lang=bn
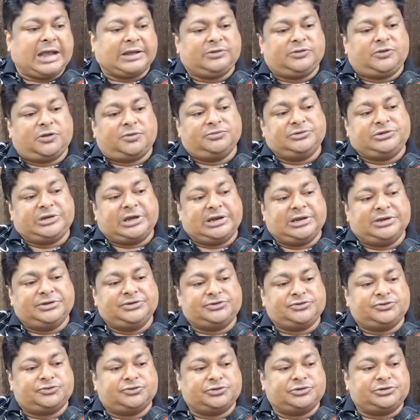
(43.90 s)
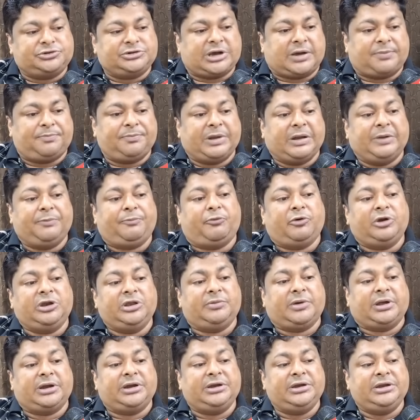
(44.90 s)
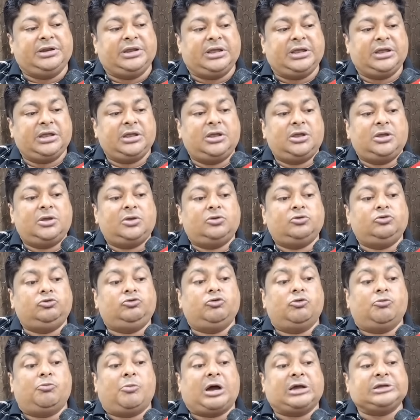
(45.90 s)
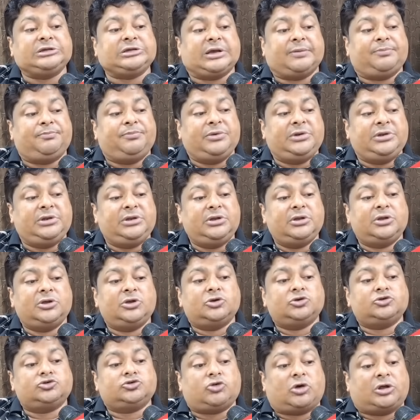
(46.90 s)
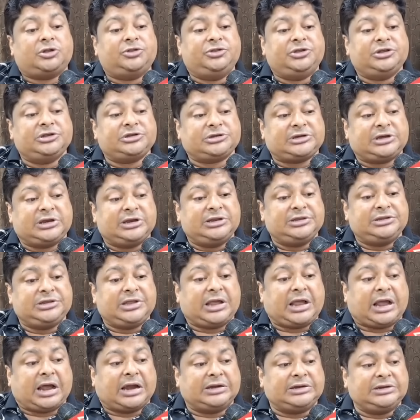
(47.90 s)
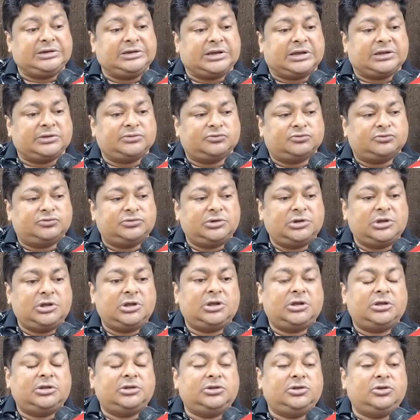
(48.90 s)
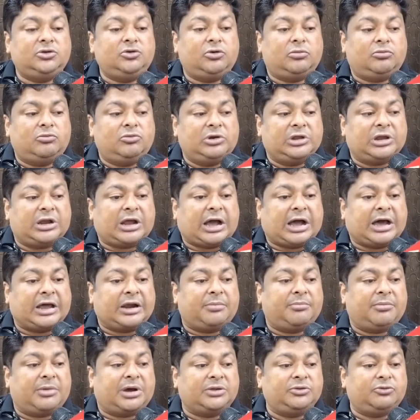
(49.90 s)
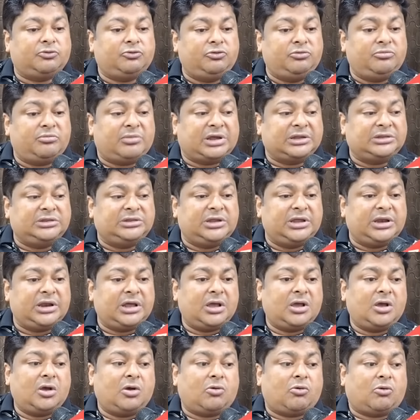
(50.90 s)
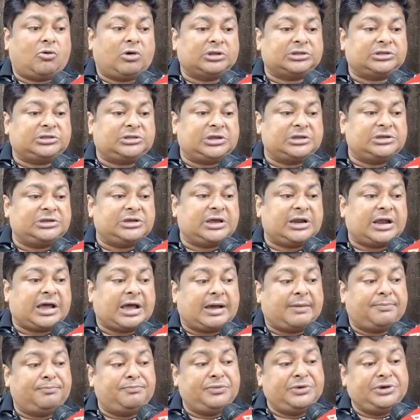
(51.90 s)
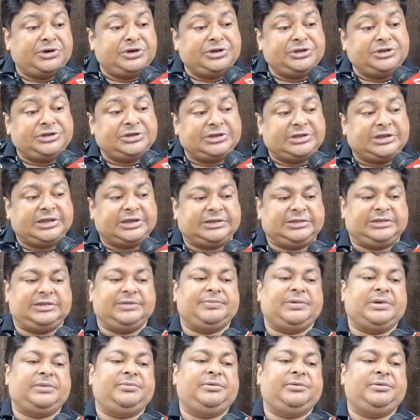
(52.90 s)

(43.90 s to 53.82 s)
একদম চ্যালেঞ্জ করছে আপনার পরিবার নিয়ে দু মাস আপনি সন্দেশখালিতে কাটিয়ে আসুন তৃণমূলের হারমাদ উন্মাদদের অত্যাচার আপনি নিজে দেখতে